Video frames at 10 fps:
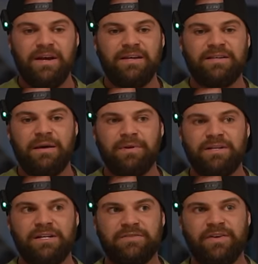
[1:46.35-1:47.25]
Ich aber
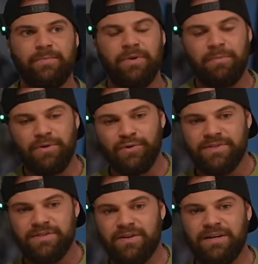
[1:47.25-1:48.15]
nicht als Fatburner
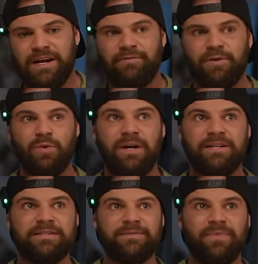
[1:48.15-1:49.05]
benutze, sondern einfach nur
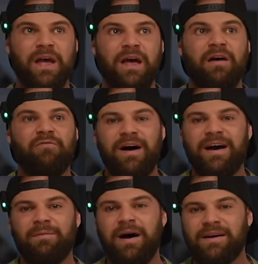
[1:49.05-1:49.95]
als
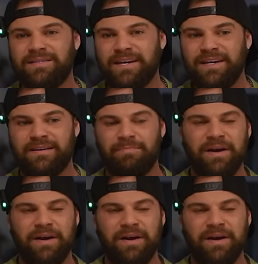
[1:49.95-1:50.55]
Wachmachtrink.